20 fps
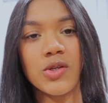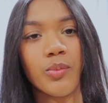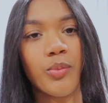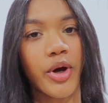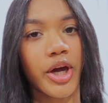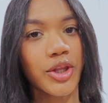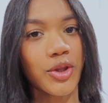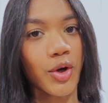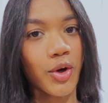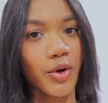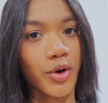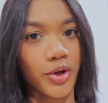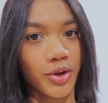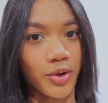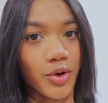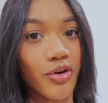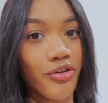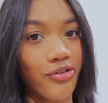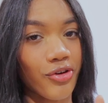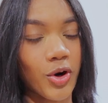a ser un poquito
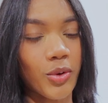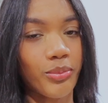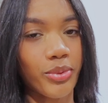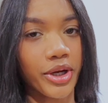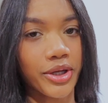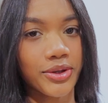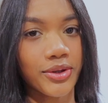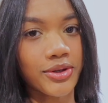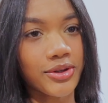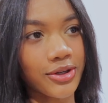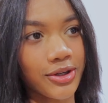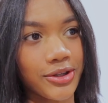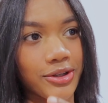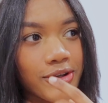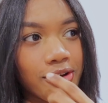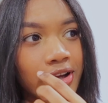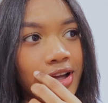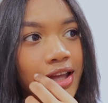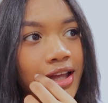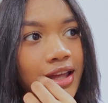corto, o fue un poquito
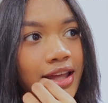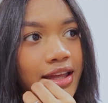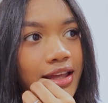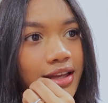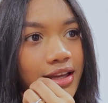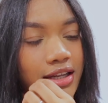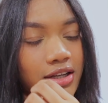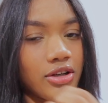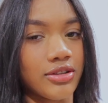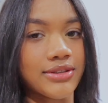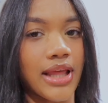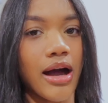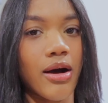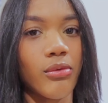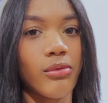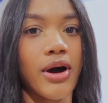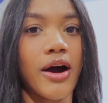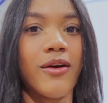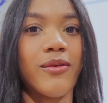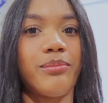corto, y no
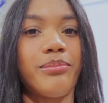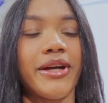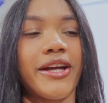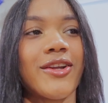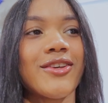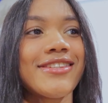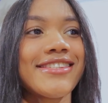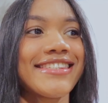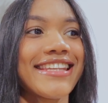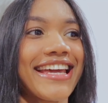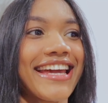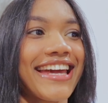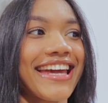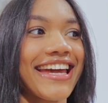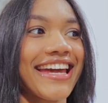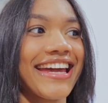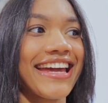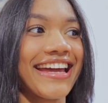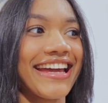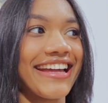tan guau pero sé
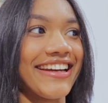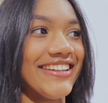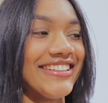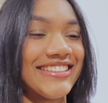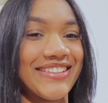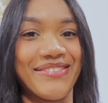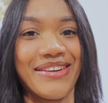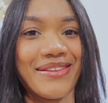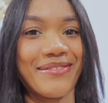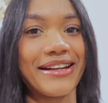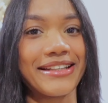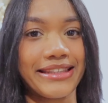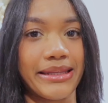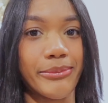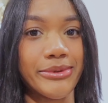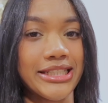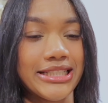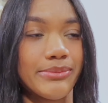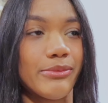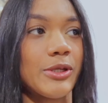que, no sé, me divertí
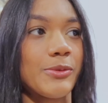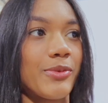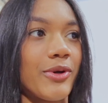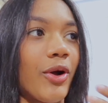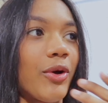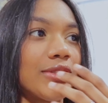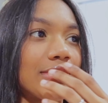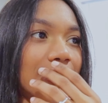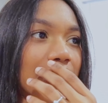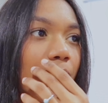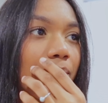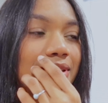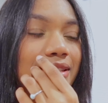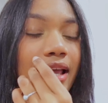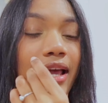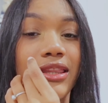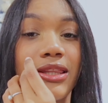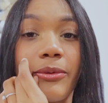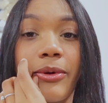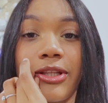muchísimo. Espero que ustedes también
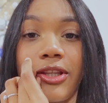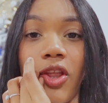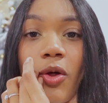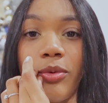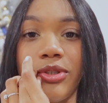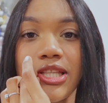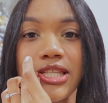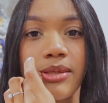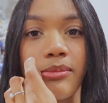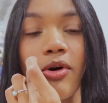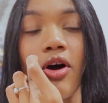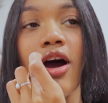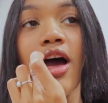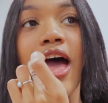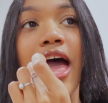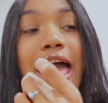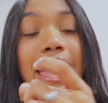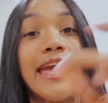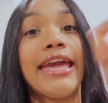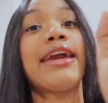se hayan divertido muchísimo
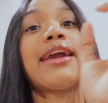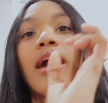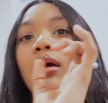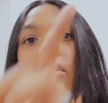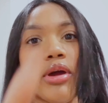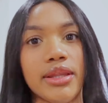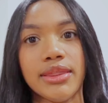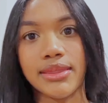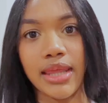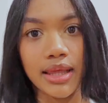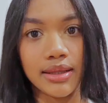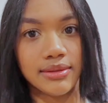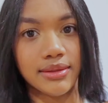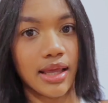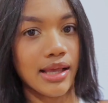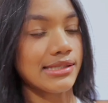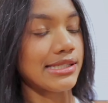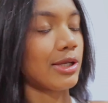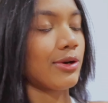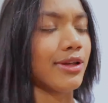y que lo
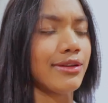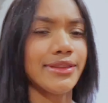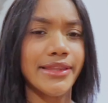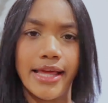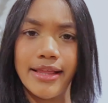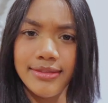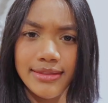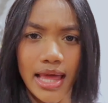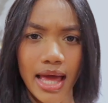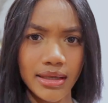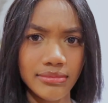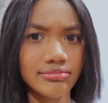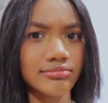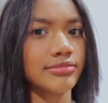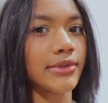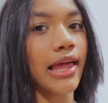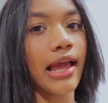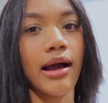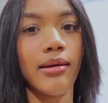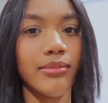intenten. Si lo intentan,
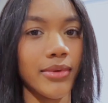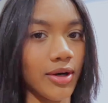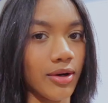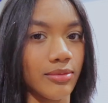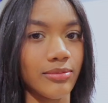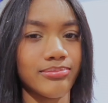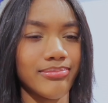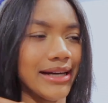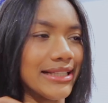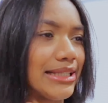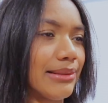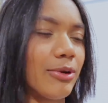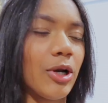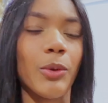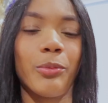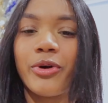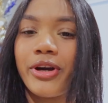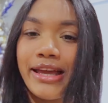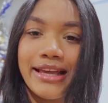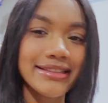díganmelo,
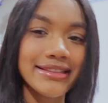mándamelo por